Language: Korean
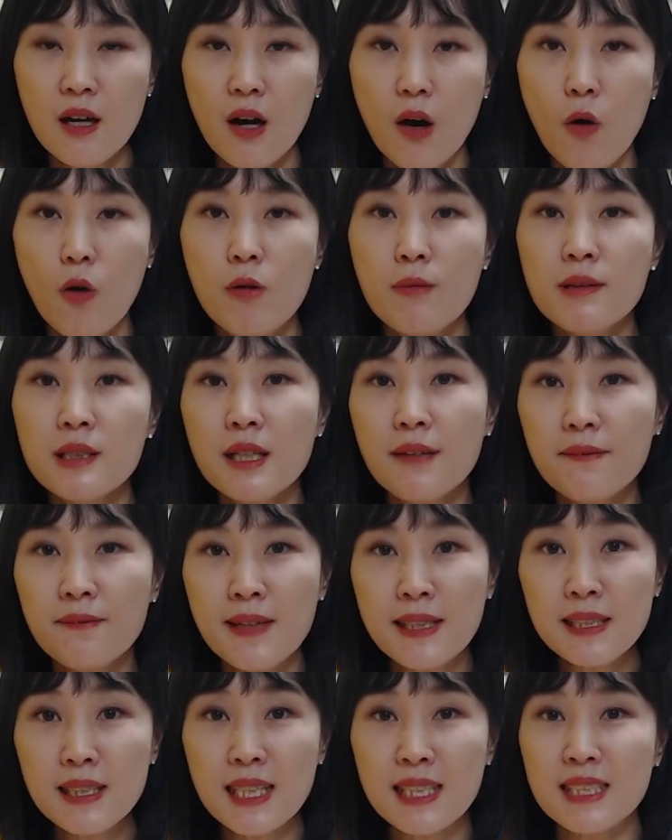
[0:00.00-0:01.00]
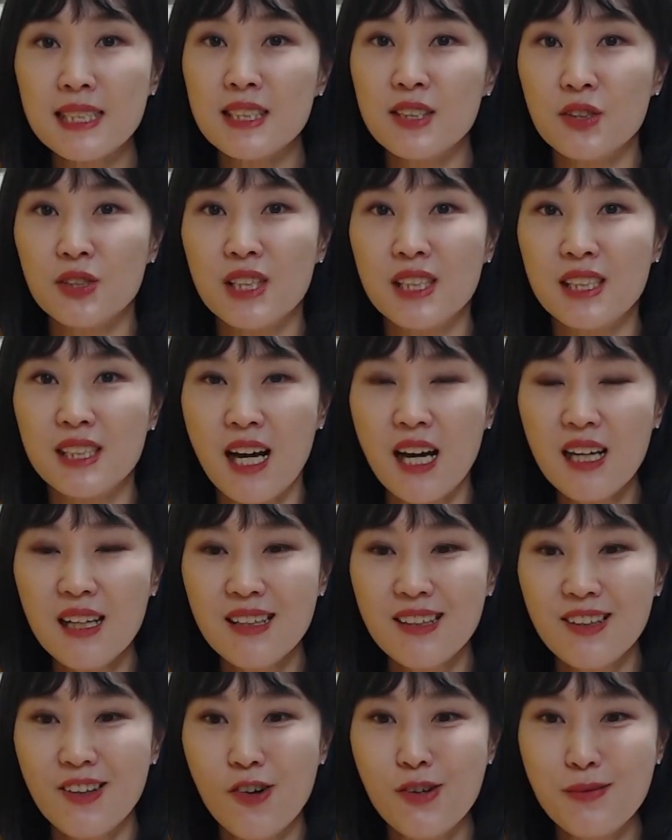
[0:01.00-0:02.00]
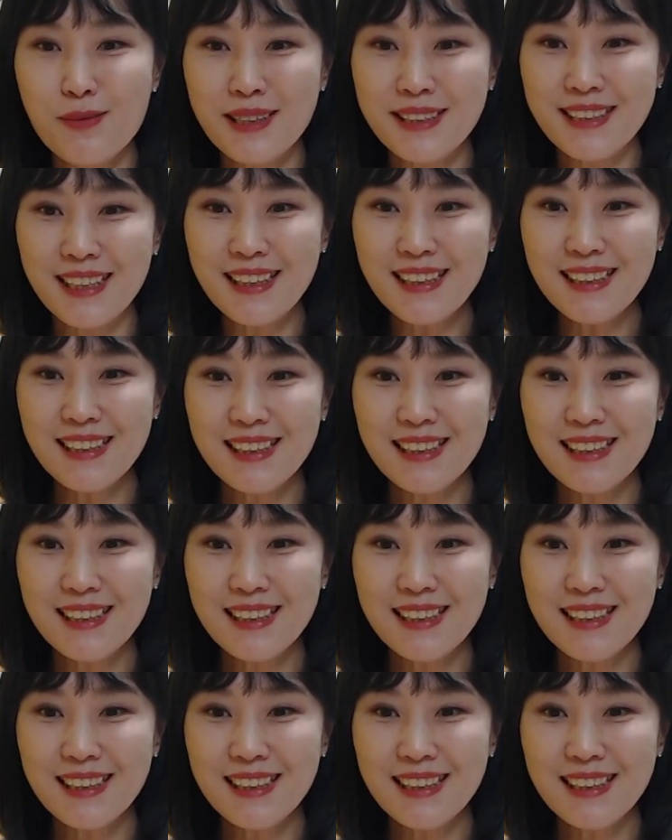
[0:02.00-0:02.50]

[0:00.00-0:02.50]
얼마나 판타지적인가? 얼마나